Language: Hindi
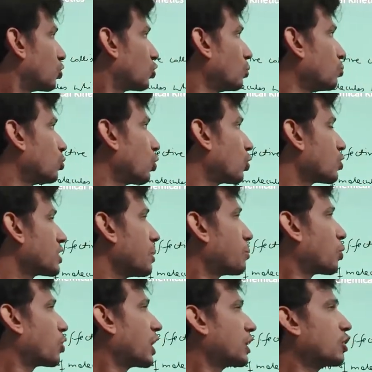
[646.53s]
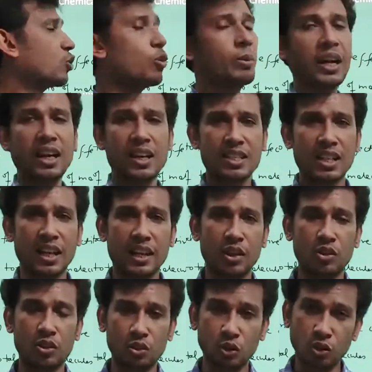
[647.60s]
तुम दोनों से प्रोडक्ट को बनाना चाह रहे
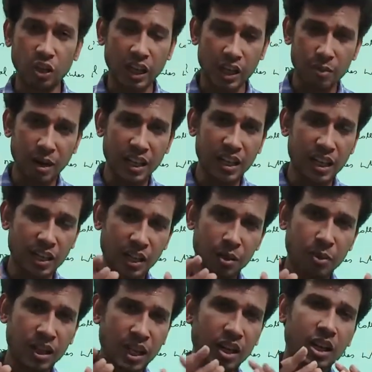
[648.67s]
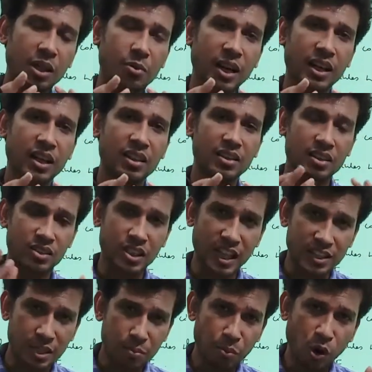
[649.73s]
हो दोनों करीब आएगा करीब आएगा करीब आएगा
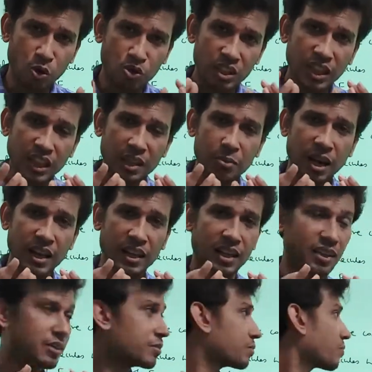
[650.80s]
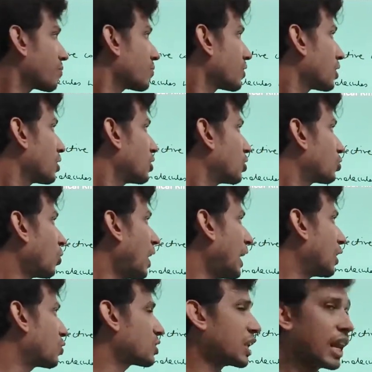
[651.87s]
जैसी बहुत ही करीब आएगा तो
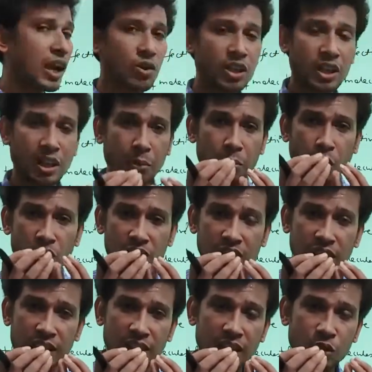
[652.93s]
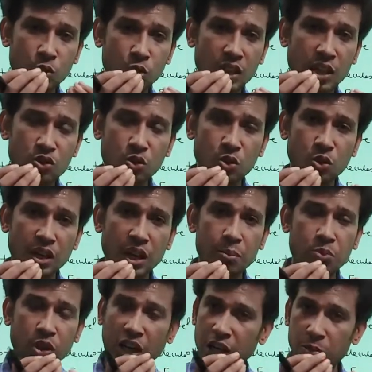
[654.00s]
हाइड्रोजन आयोडीन का बॉन्ड धीरे धीरे टूटना शुरू होगा
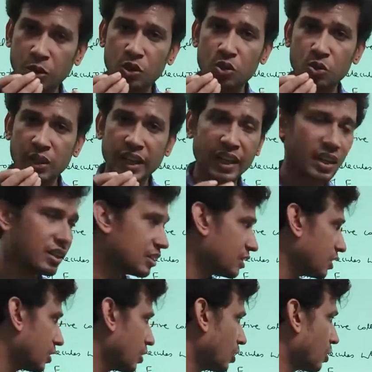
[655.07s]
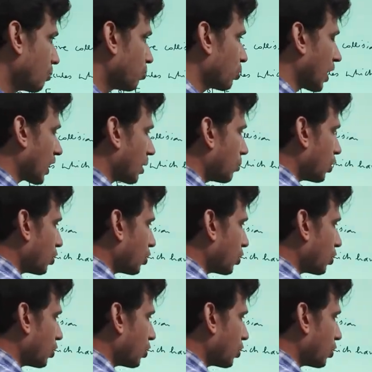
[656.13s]
पुराना बॉन्ड टूटेगा पुराना